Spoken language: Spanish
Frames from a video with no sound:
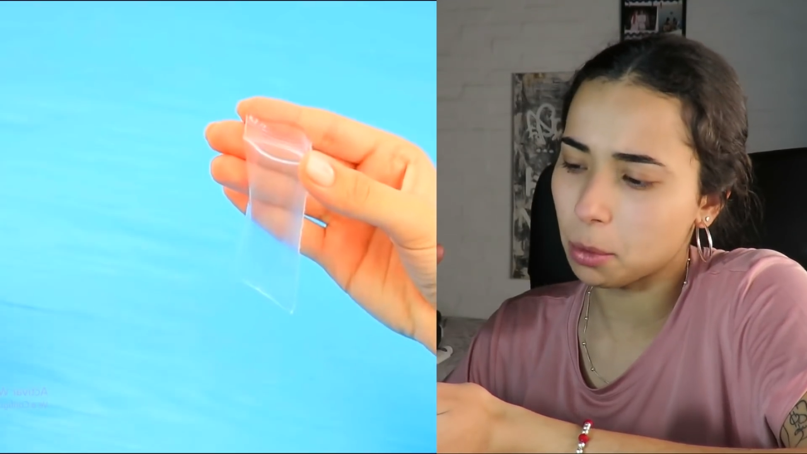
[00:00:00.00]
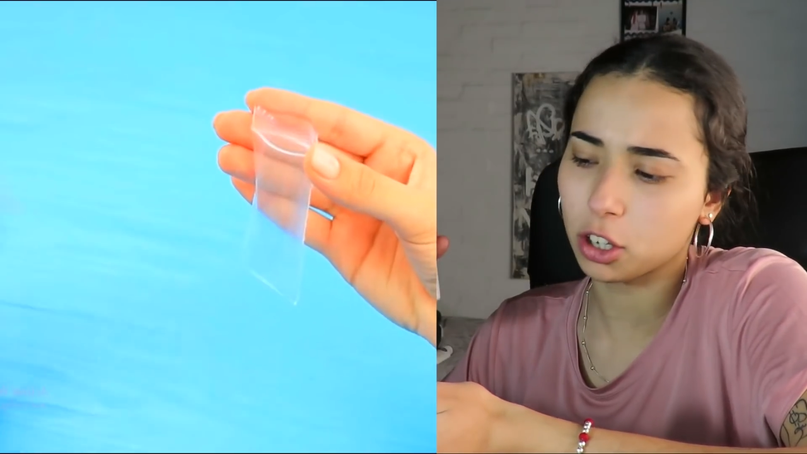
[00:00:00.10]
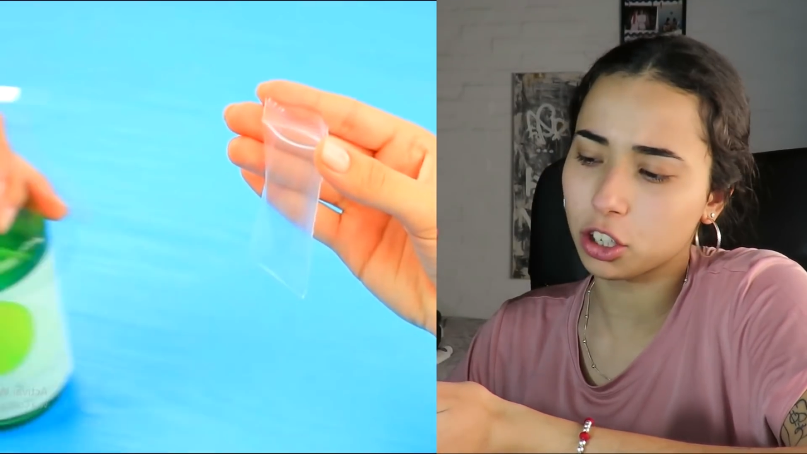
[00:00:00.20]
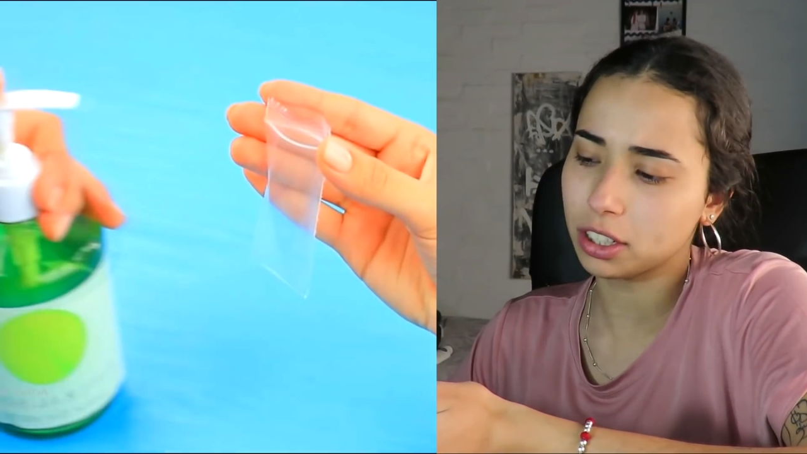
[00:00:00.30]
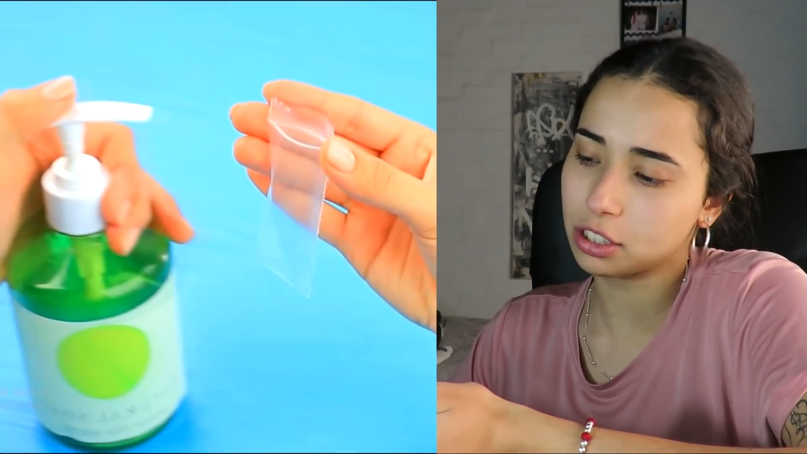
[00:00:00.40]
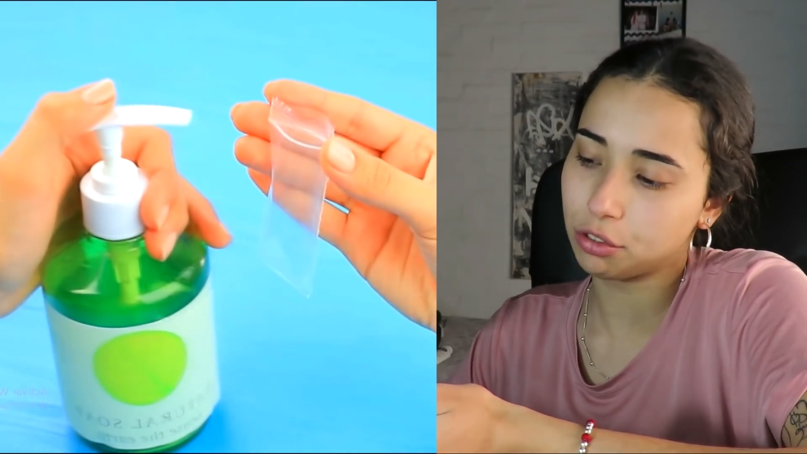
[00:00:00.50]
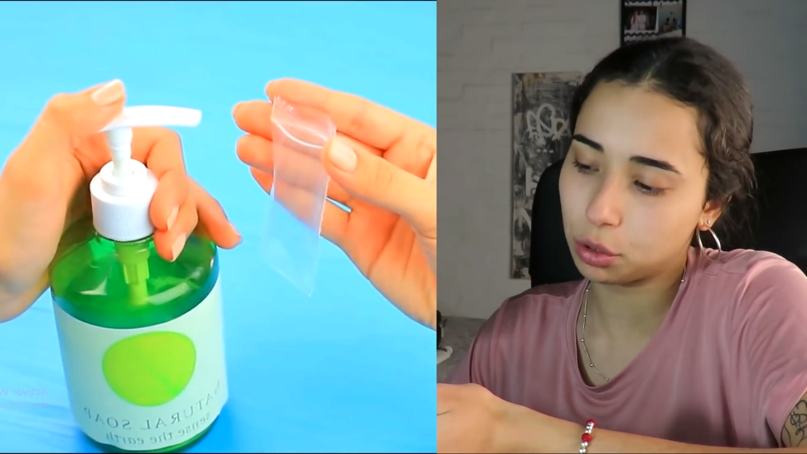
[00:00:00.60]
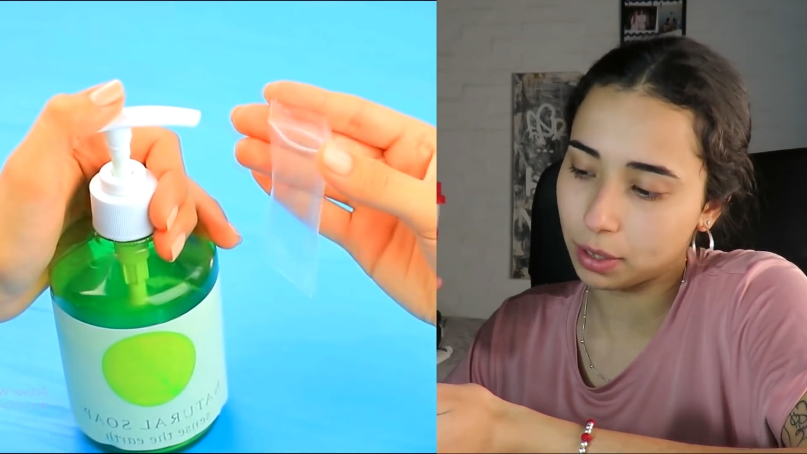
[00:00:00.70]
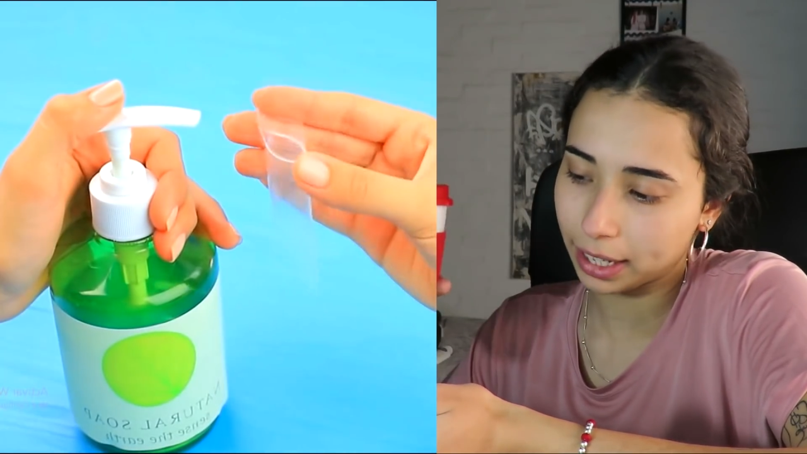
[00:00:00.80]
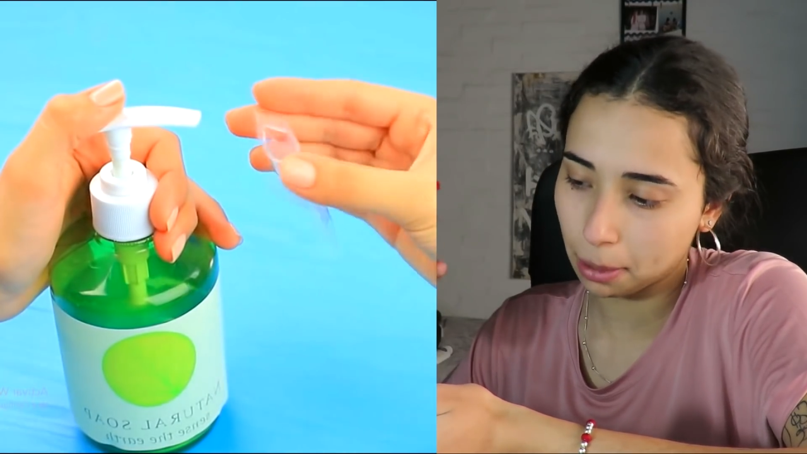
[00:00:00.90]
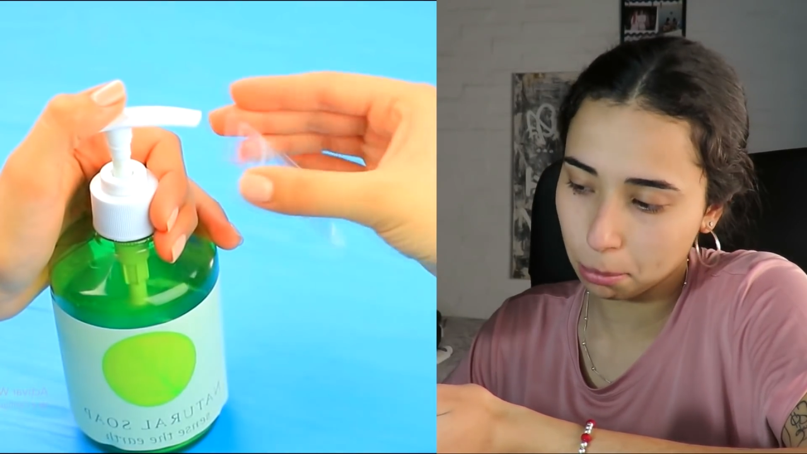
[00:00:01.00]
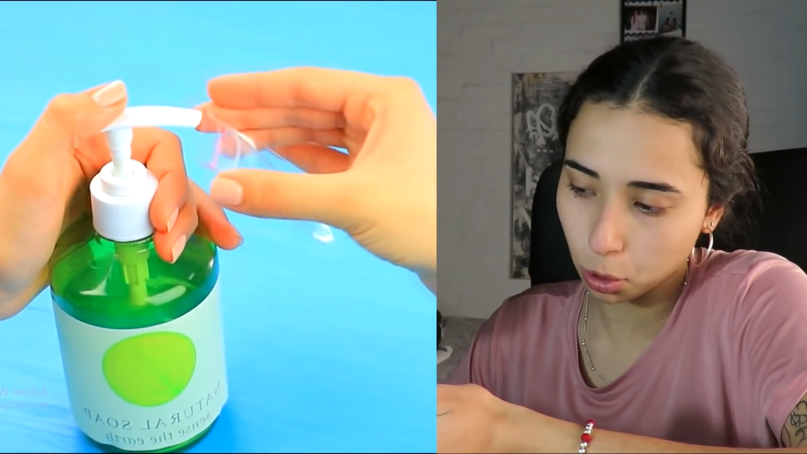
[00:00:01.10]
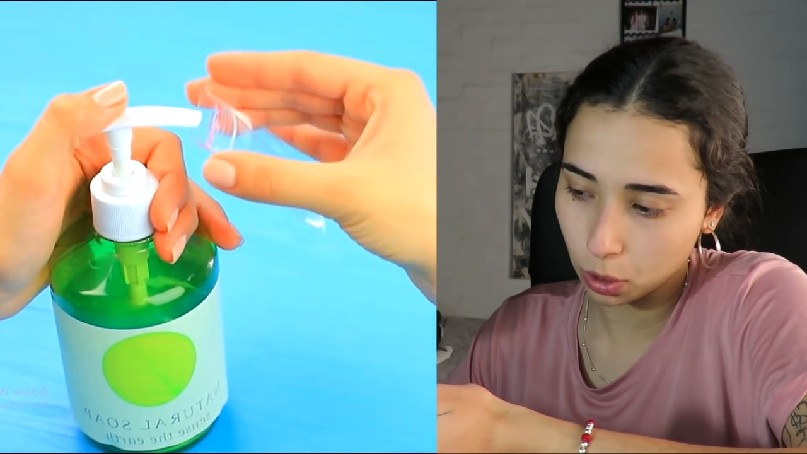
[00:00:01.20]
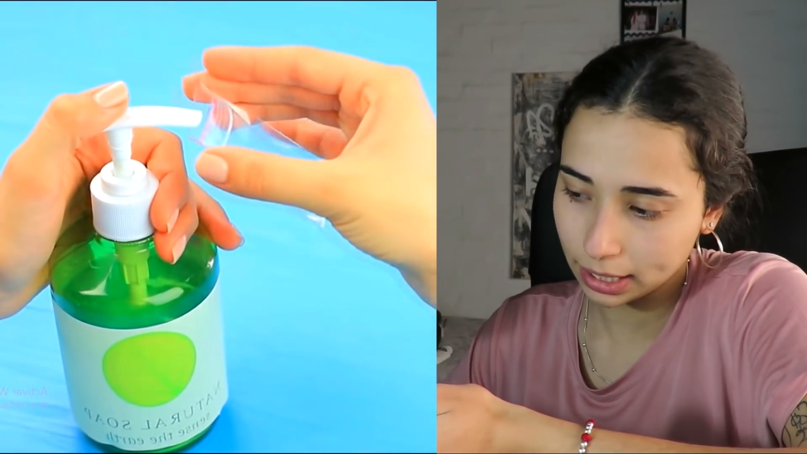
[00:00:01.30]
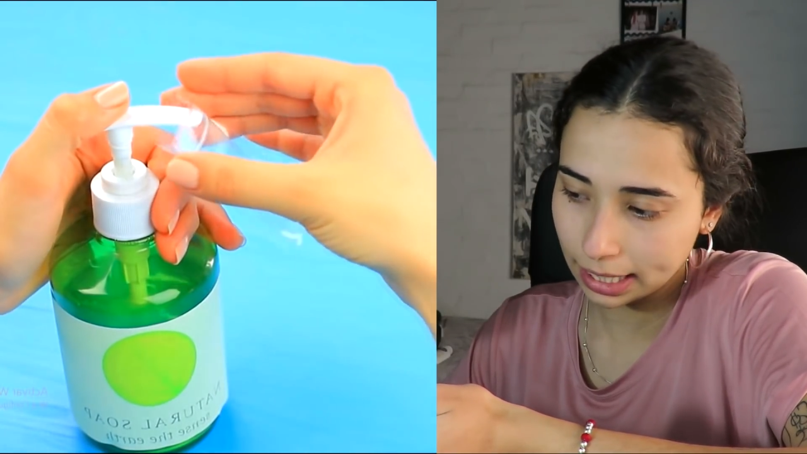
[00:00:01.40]
Bueno, creo que eso fue un
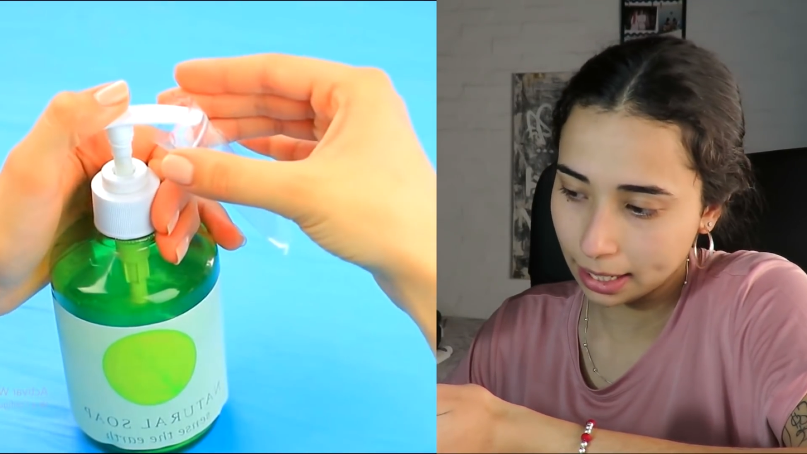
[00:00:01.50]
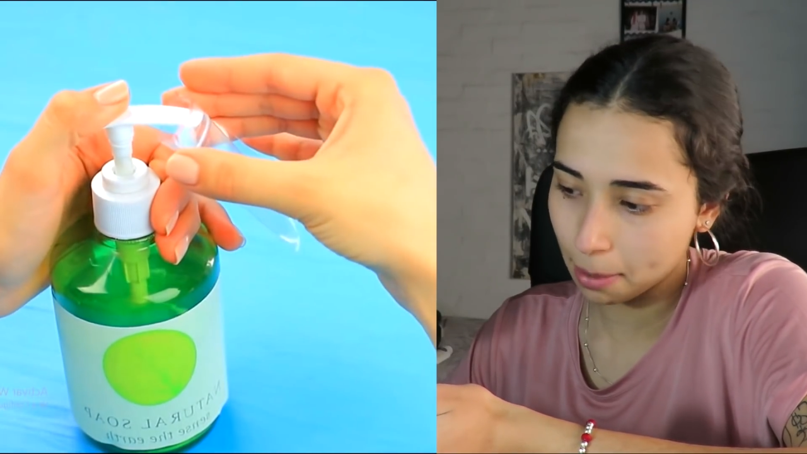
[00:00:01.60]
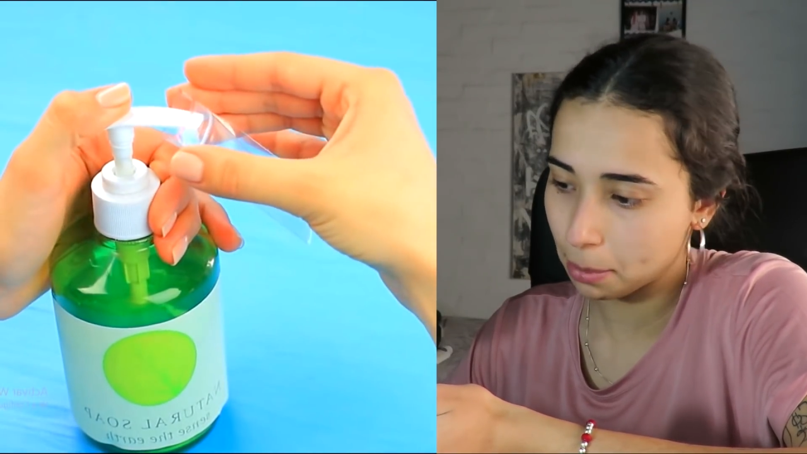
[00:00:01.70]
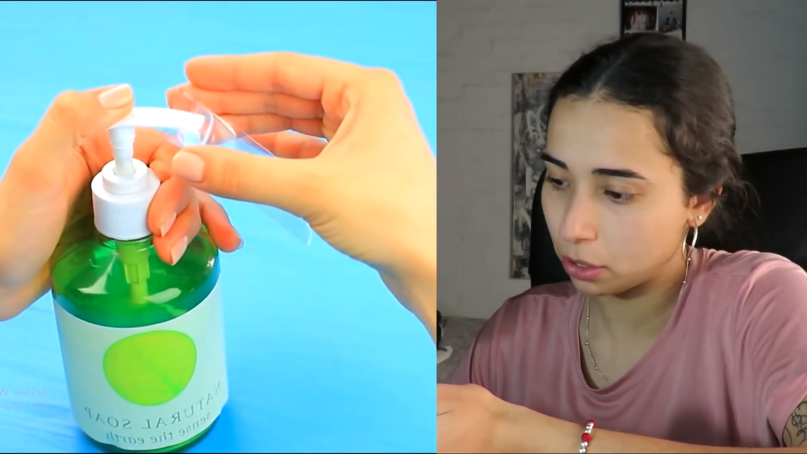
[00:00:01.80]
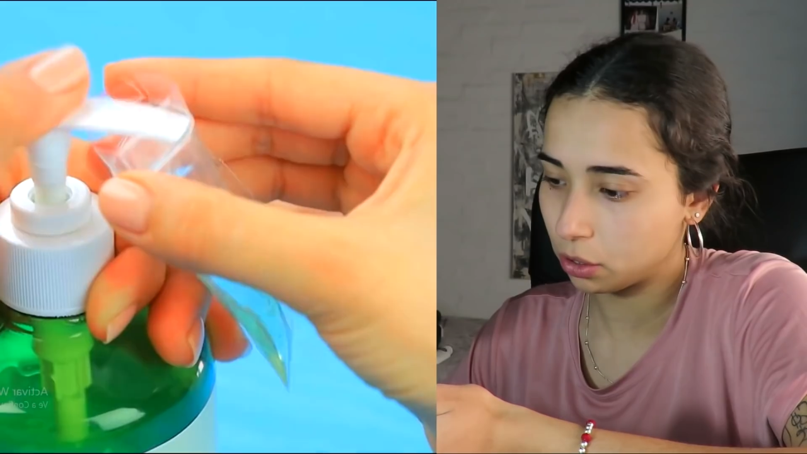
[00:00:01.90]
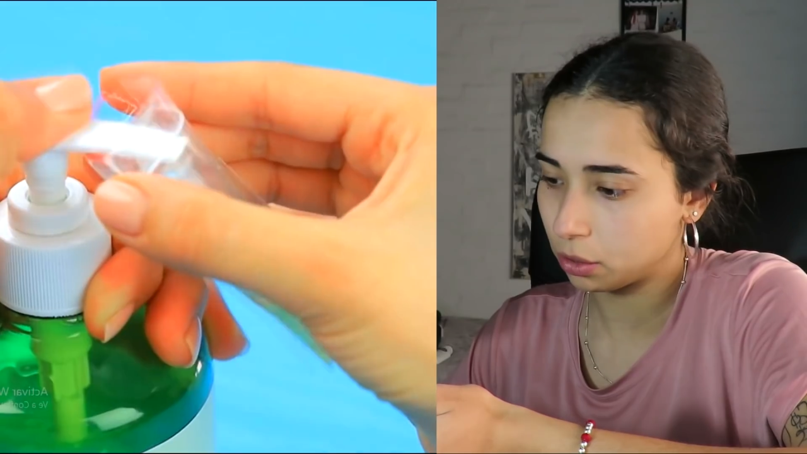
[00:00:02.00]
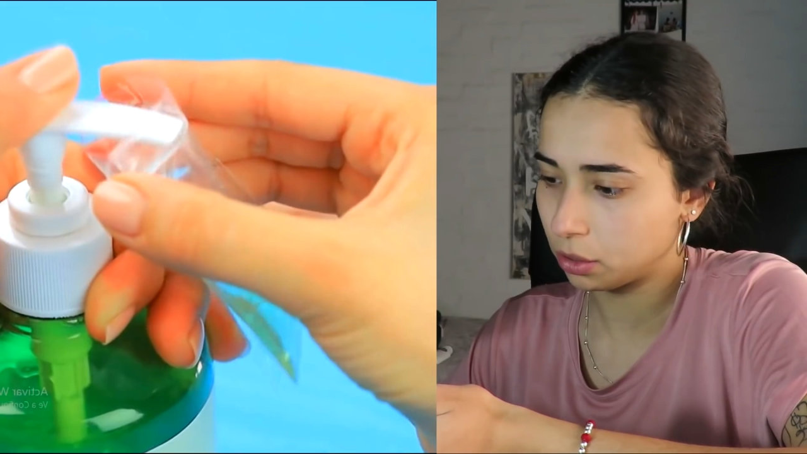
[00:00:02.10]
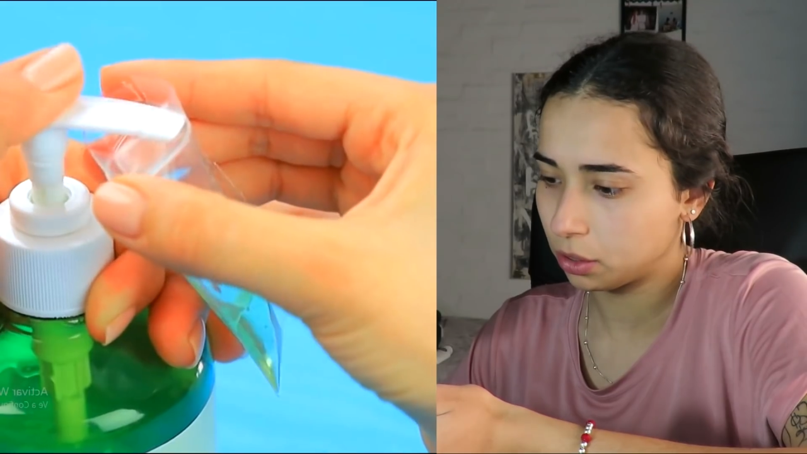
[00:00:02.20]
ejemplo cualquiera, pero.